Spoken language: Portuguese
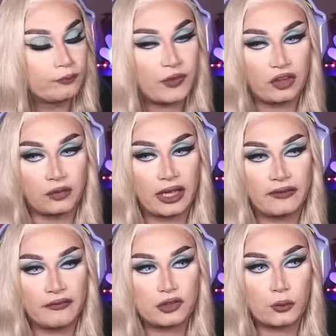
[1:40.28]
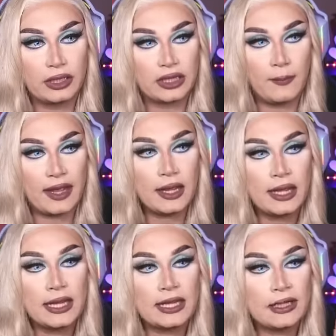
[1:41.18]
A gente vai gravar vídeo com ele também.
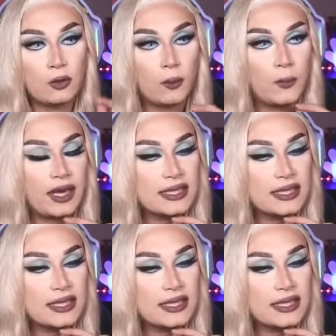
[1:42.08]
E eu comprei